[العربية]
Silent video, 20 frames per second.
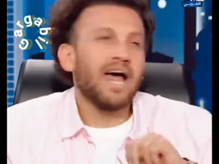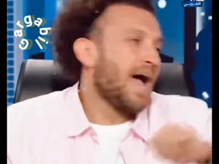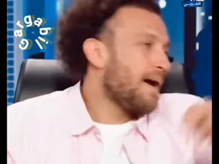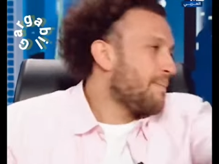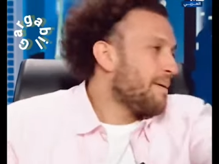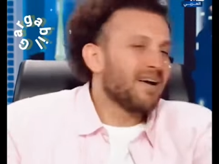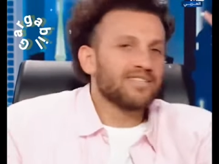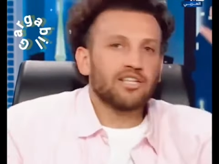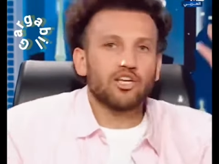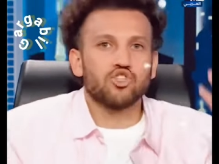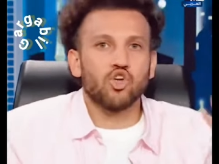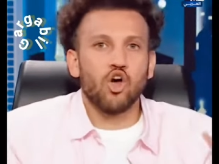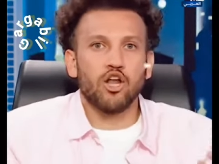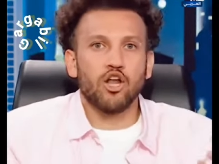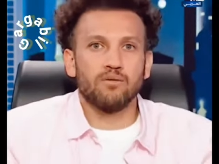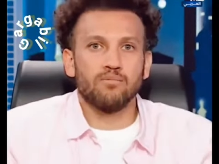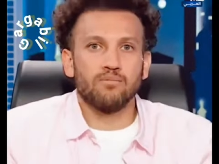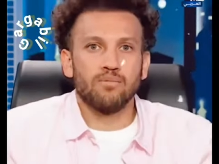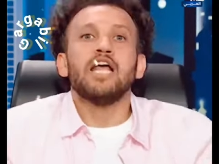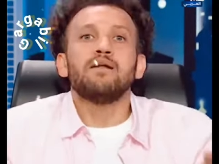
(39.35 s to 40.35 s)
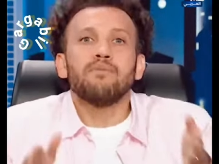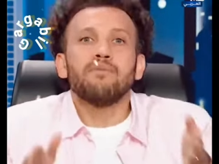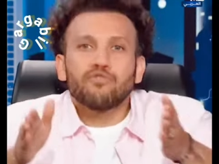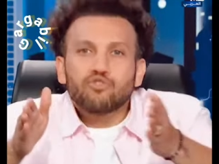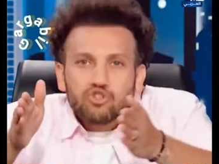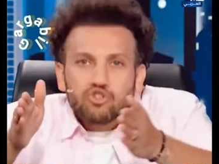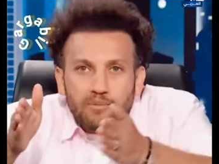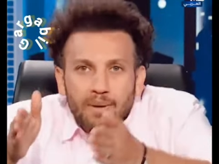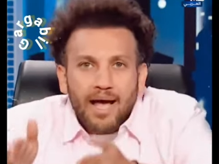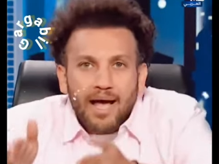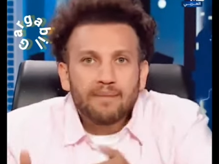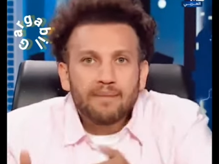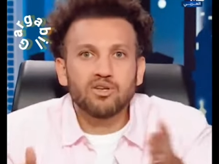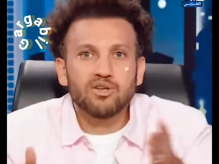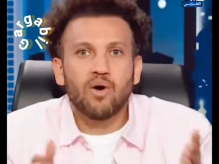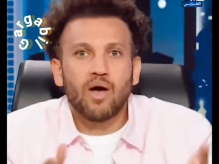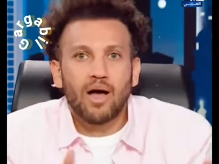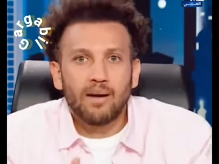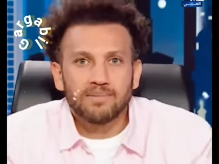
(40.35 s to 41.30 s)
لا بقى ده ظلم المفروض تبقى خمسه